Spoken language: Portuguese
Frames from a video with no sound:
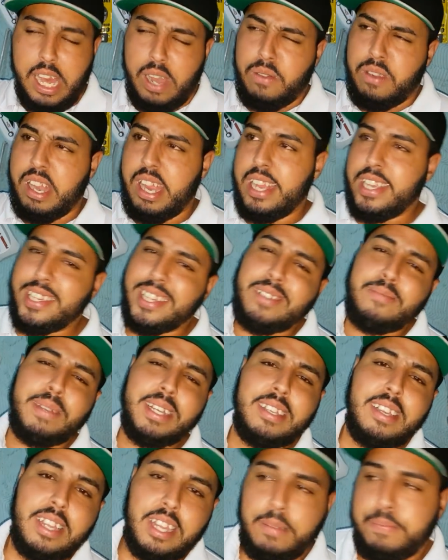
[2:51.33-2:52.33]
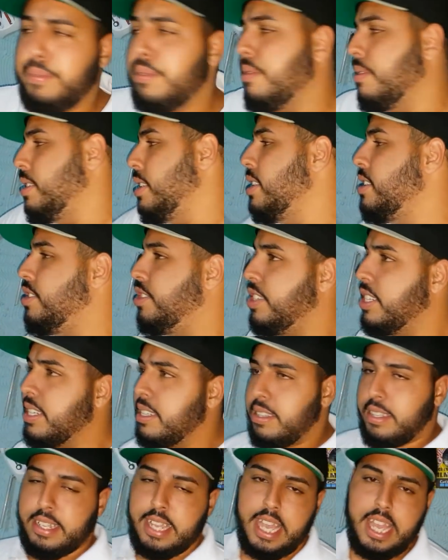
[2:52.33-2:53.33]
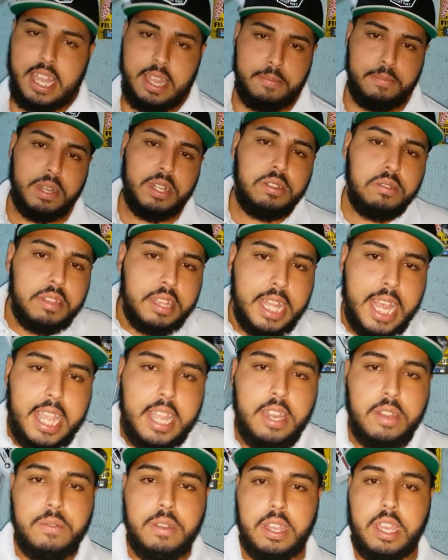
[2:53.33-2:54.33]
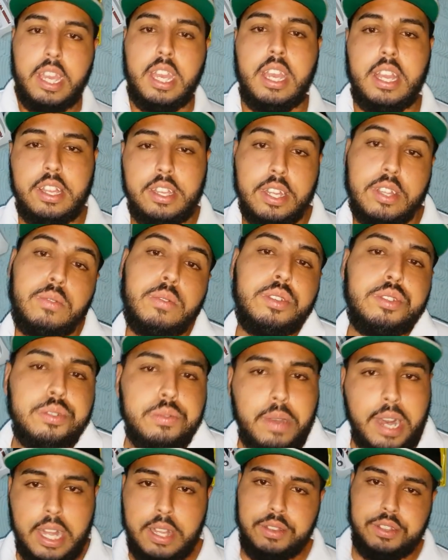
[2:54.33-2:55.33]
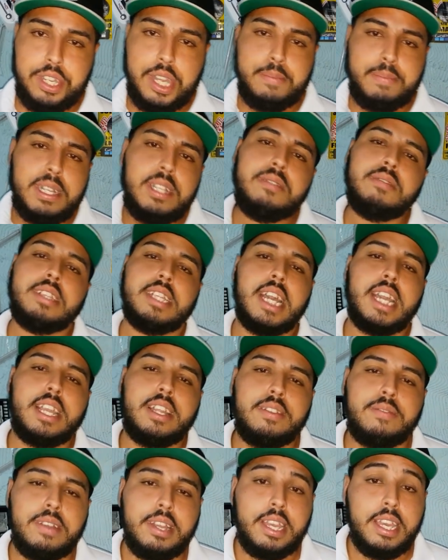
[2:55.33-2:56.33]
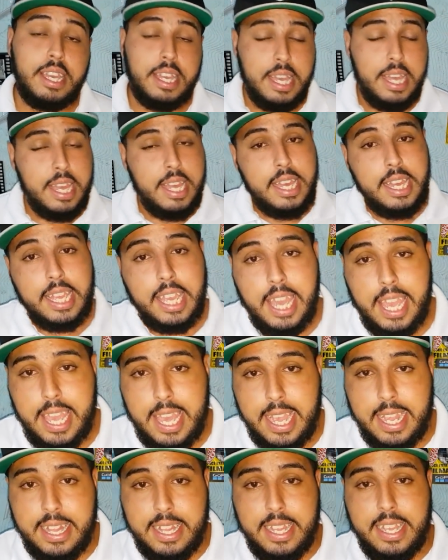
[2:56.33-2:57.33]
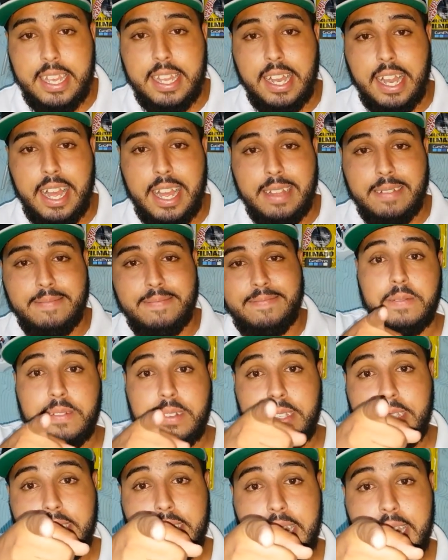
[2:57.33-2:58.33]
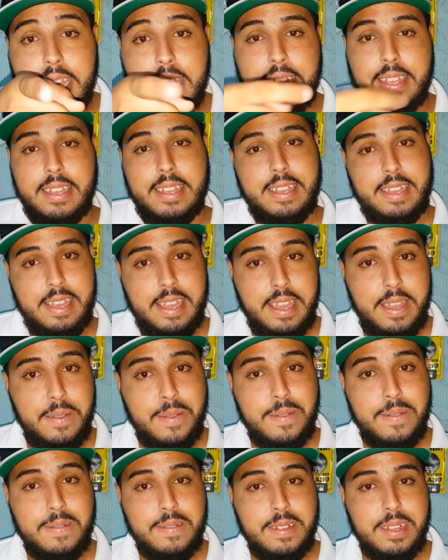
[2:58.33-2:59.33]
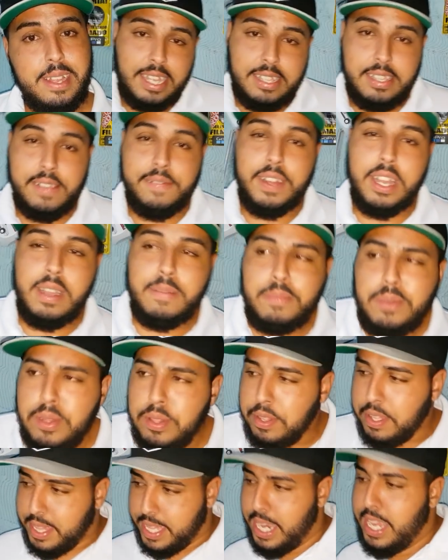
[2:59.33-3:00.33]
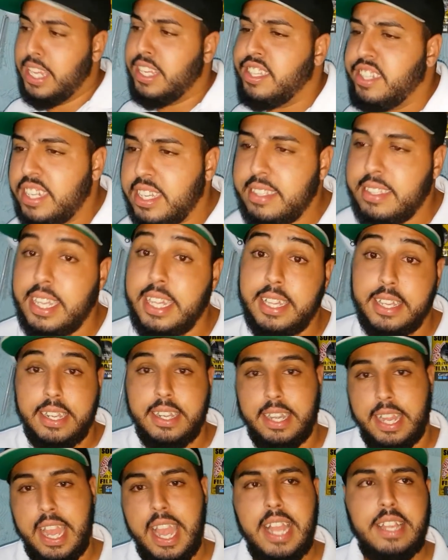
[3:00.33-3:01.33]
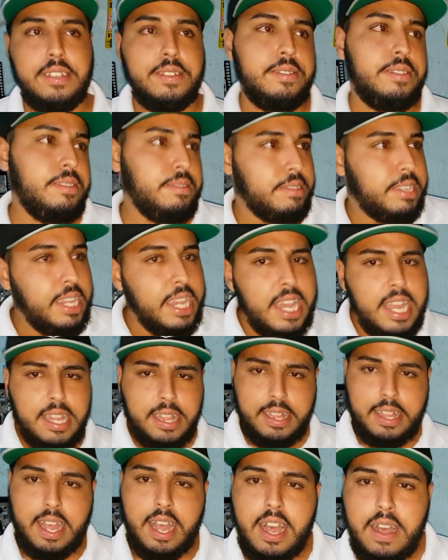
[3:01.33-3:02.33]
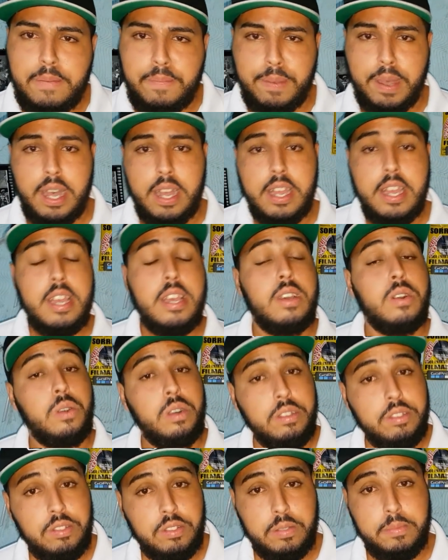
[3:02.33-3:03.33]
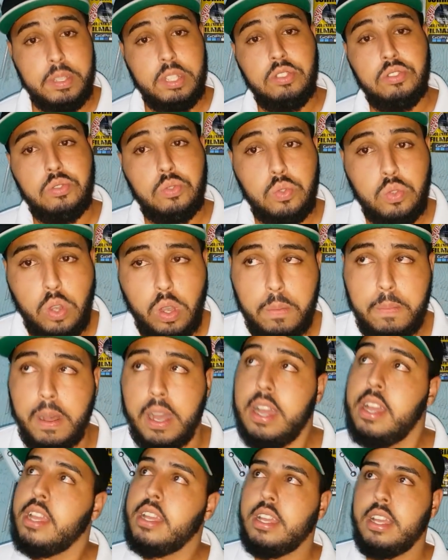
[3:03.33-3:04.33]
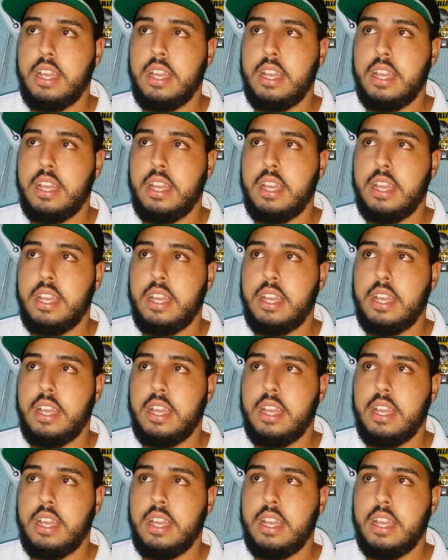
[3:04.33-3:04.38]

É o que a gente já começa a ligar, pô, três dias sem, manda um técnico aqui, já tô enjoado já, manda um técnico aqui. Quem é que tem que ir lá? Você, eu. Aí você vai lá, pô, tô três dias sem internet, não sei o que e tal, pá. Pô, senhor, me desculpa.